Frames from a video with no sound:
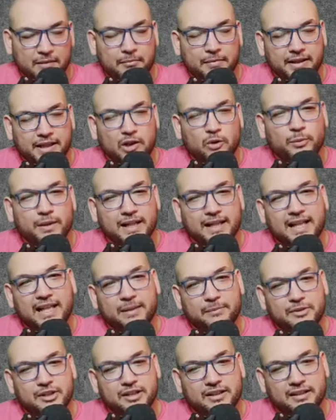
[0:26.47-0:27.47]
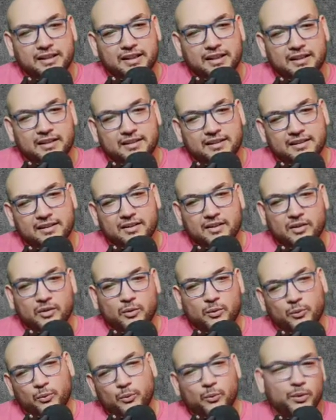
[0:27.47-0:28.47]
ما تيجوا ما نتكلمش كتير
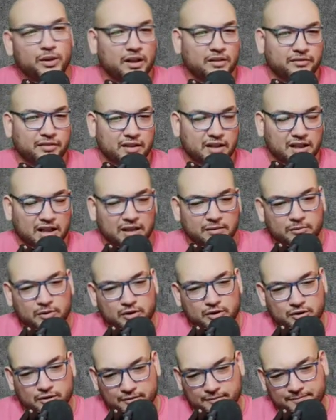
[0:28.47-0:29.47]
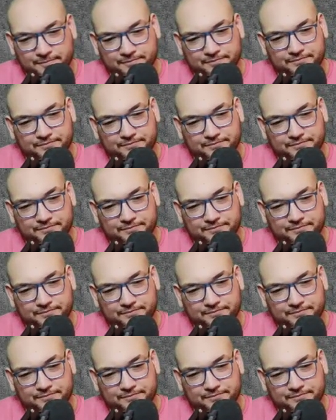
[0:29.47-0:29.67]
ونتفرج على الماتش